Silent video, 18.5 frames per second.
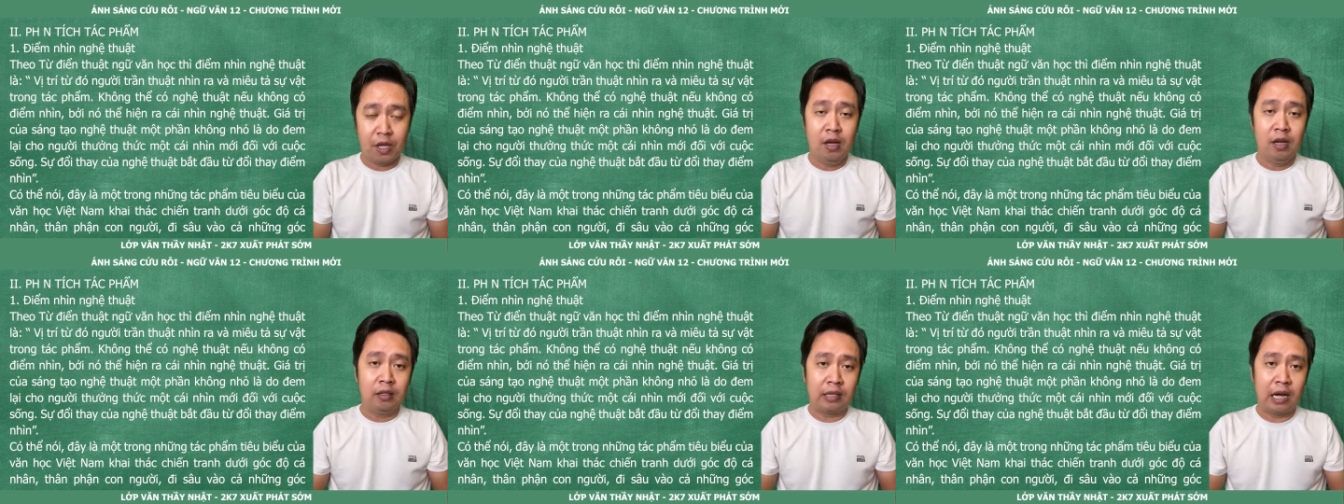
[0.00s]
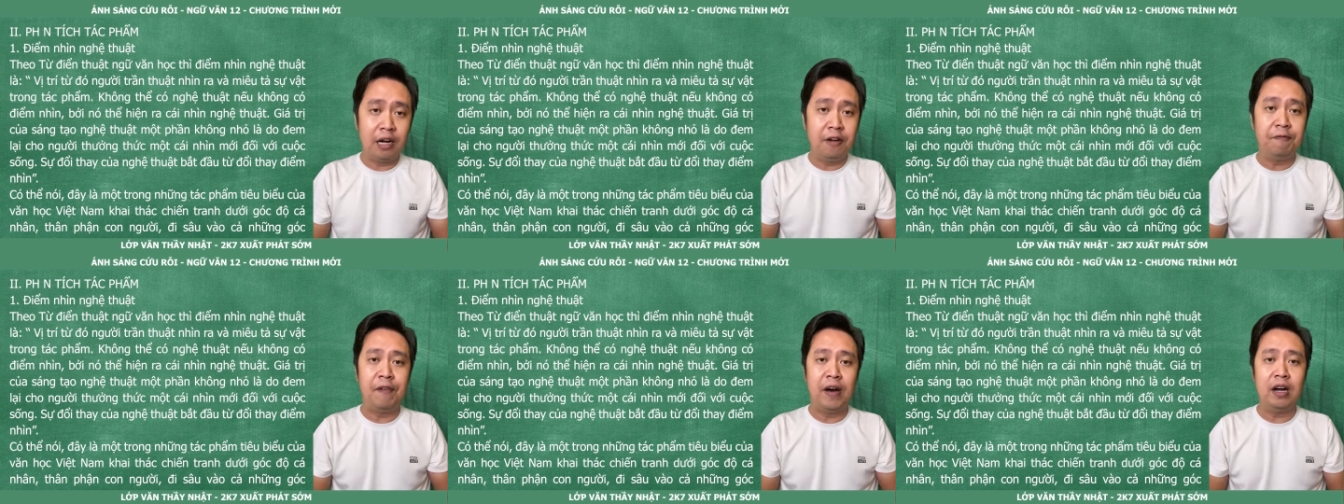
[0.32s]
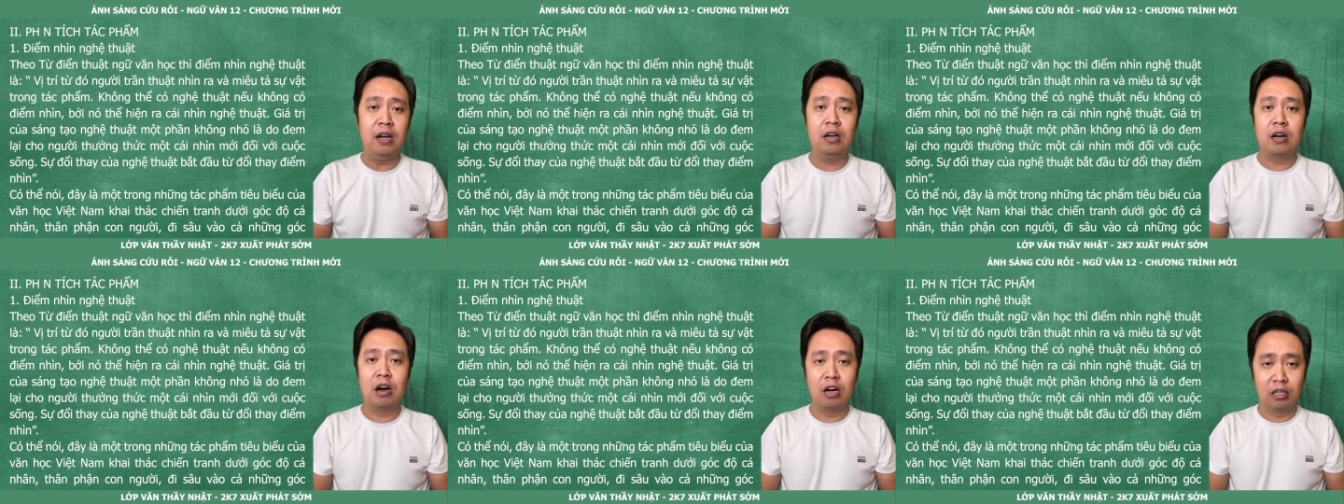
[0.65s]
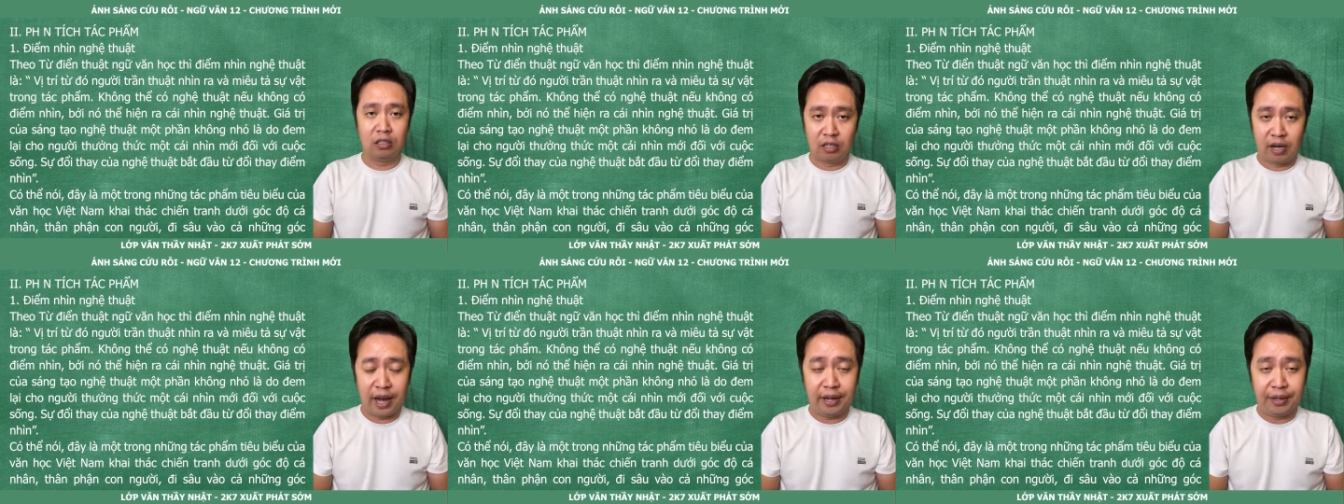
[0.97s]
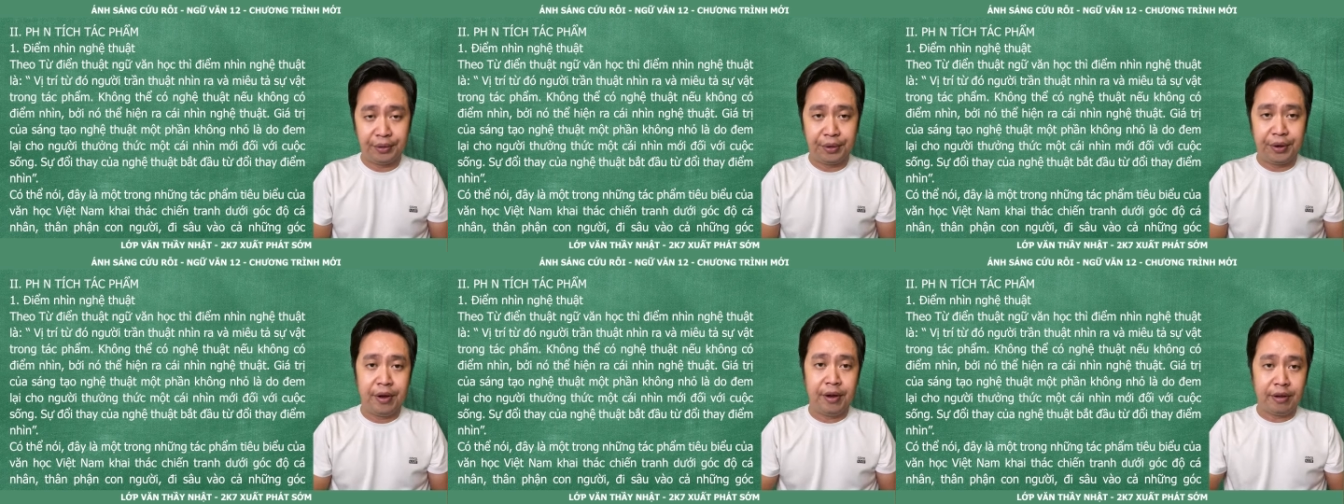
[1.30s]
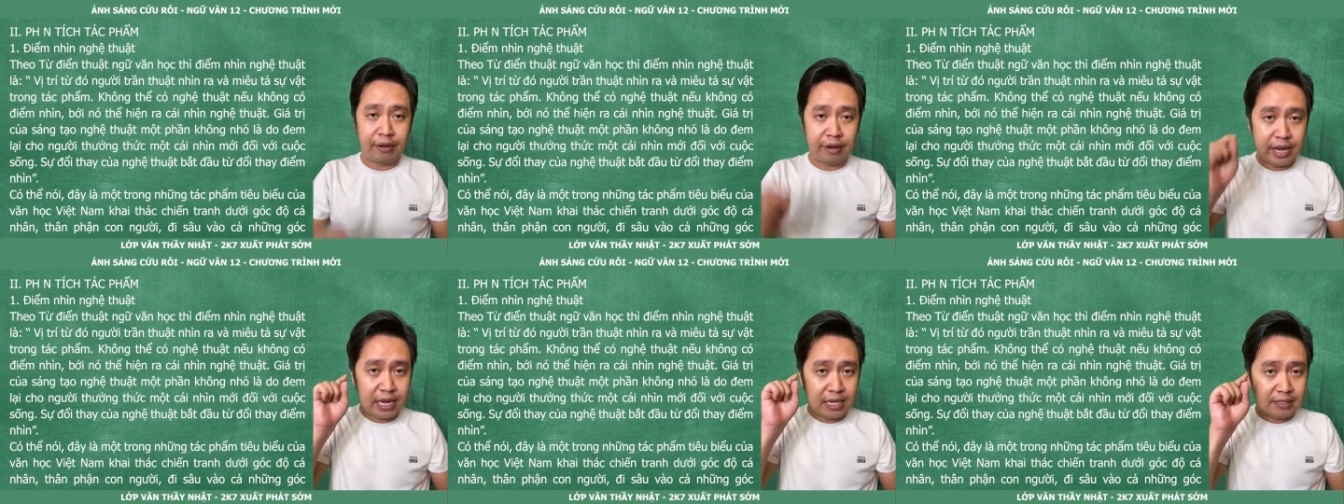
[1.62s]
thân phận con người,
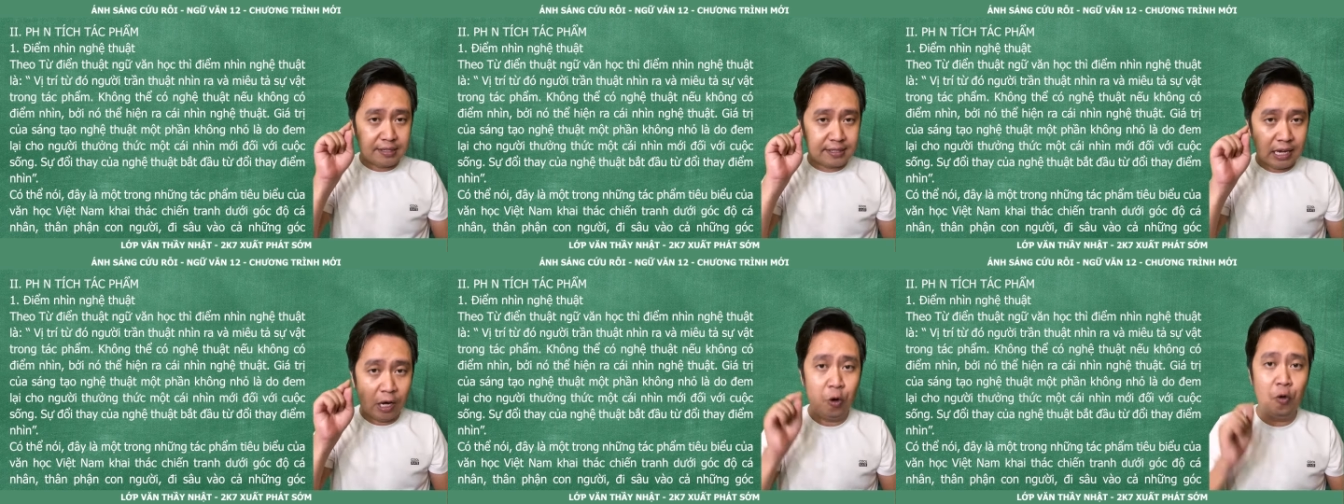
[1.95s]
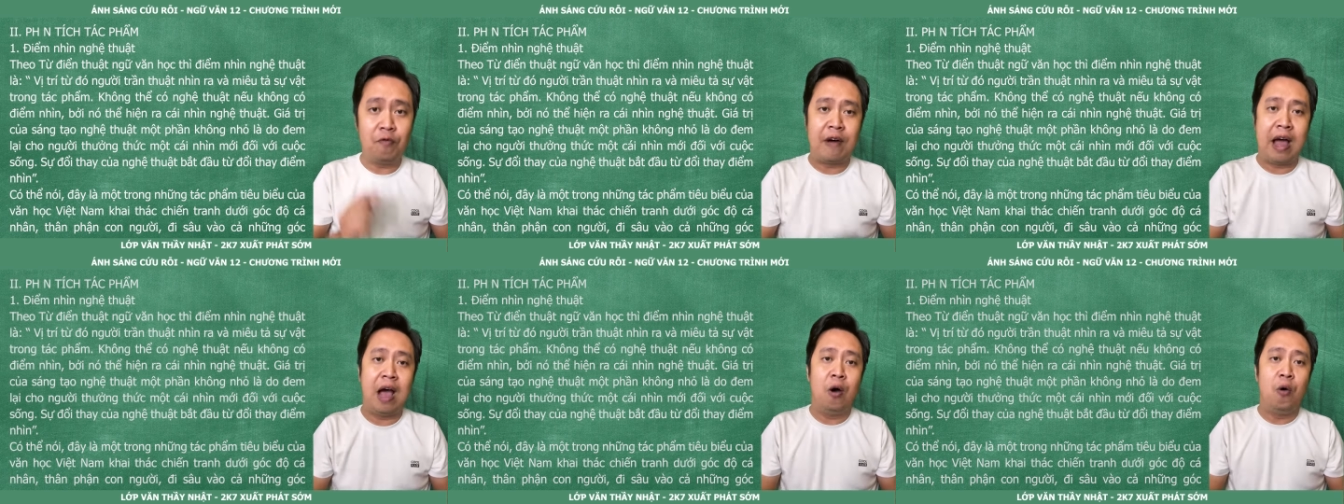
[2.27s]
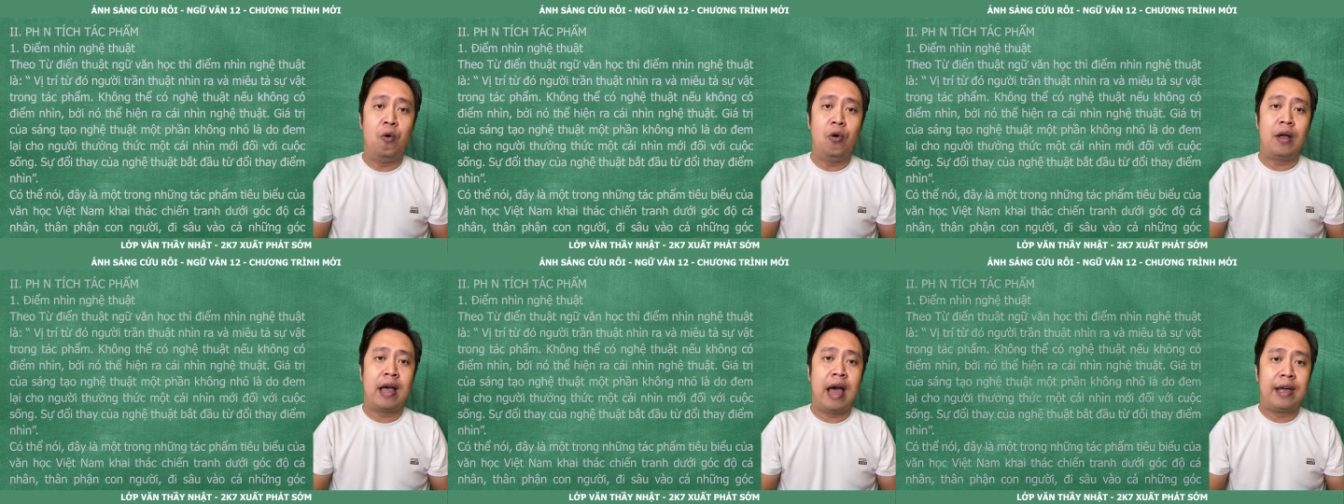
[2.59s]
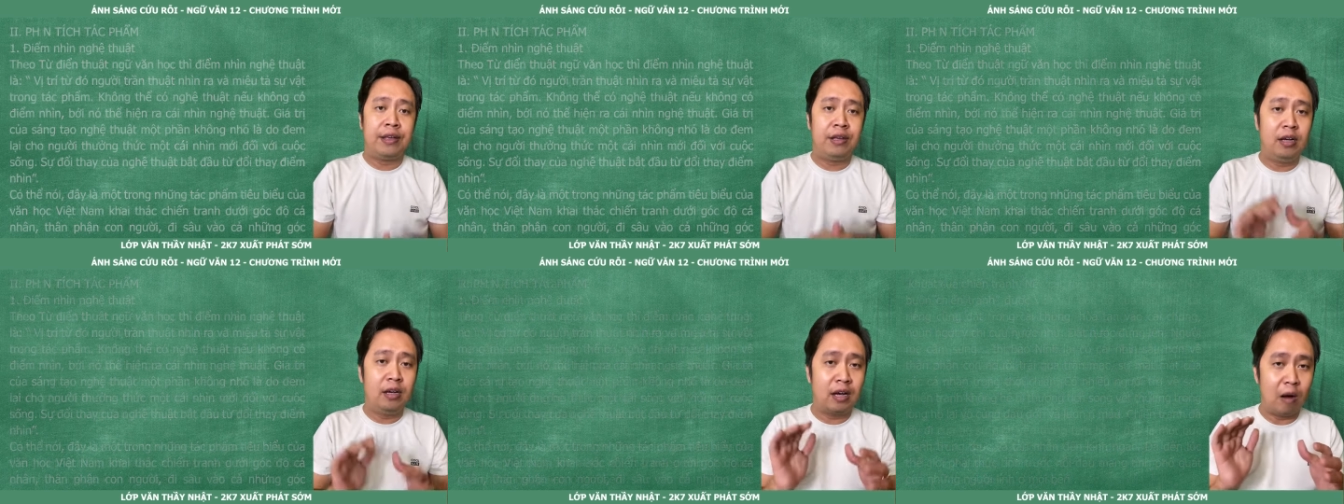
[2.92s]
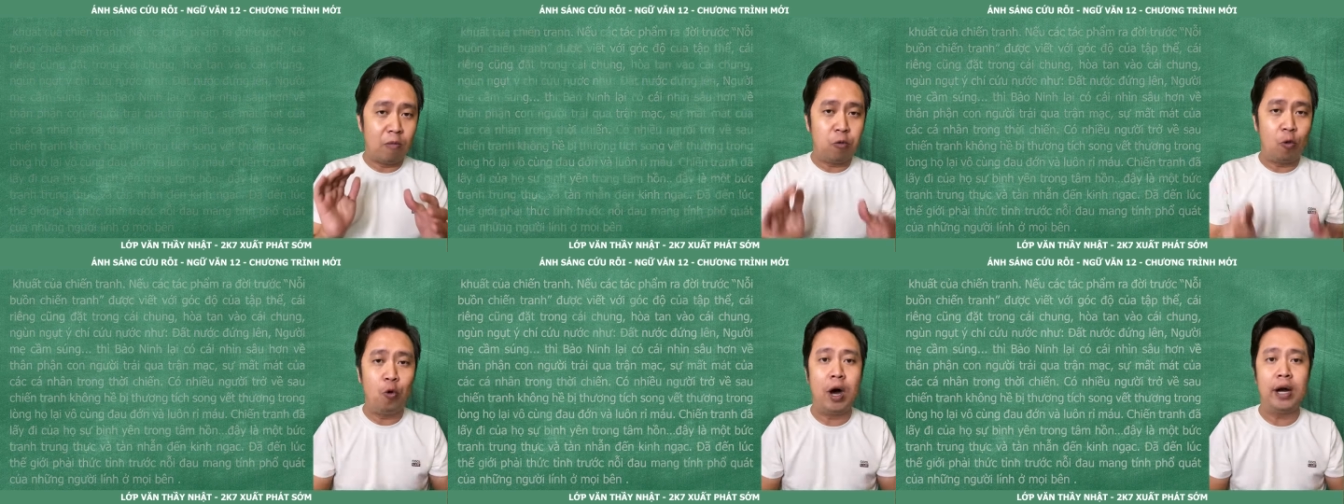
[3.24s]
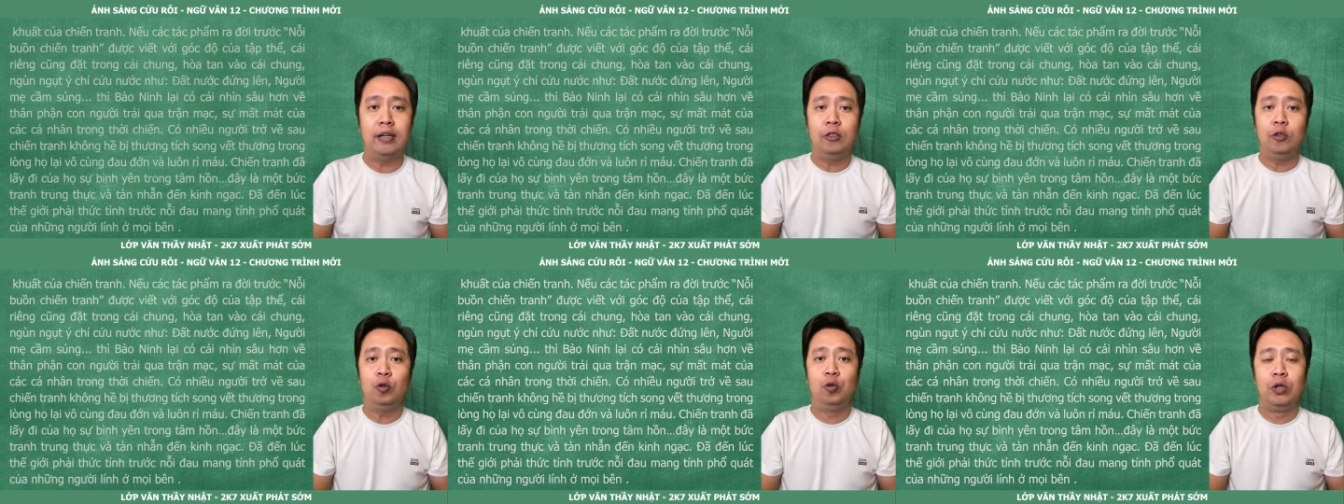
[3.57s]
đi sâu vào cả những góc khuất
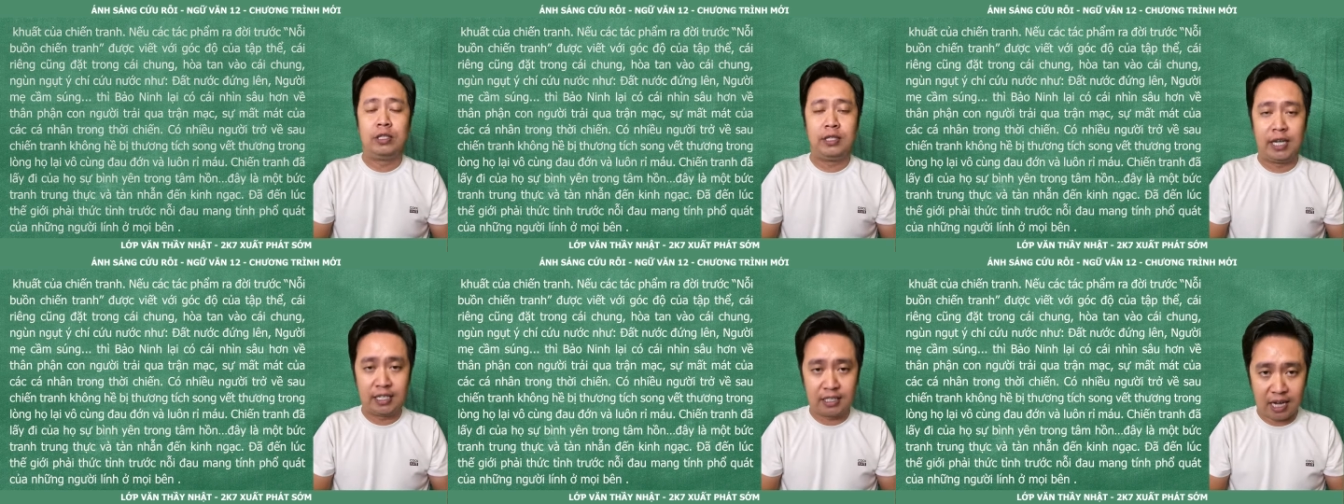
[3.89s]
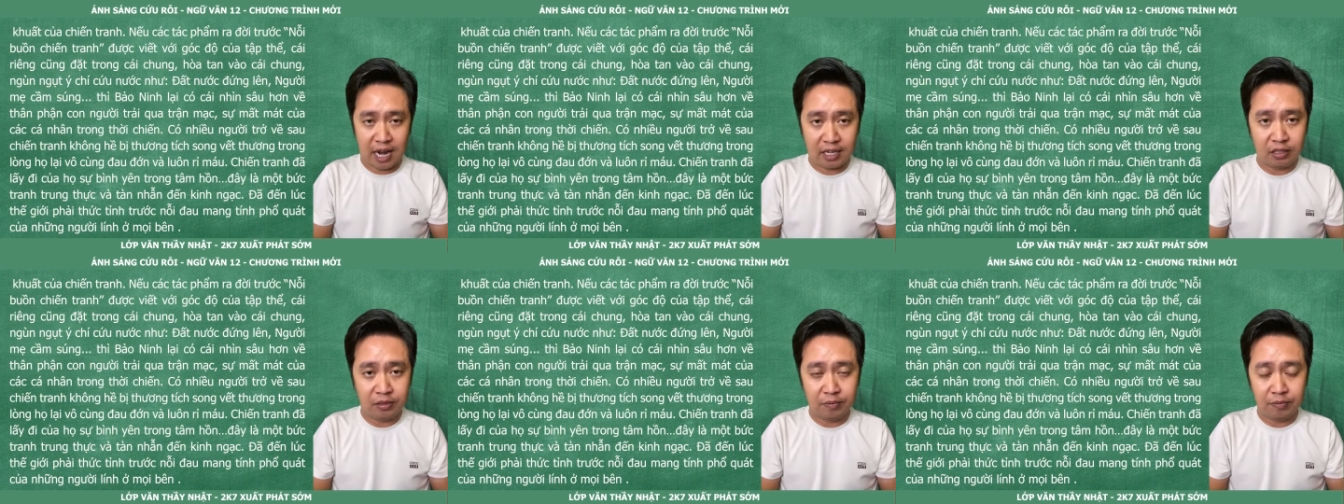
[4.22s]
của chiến tranh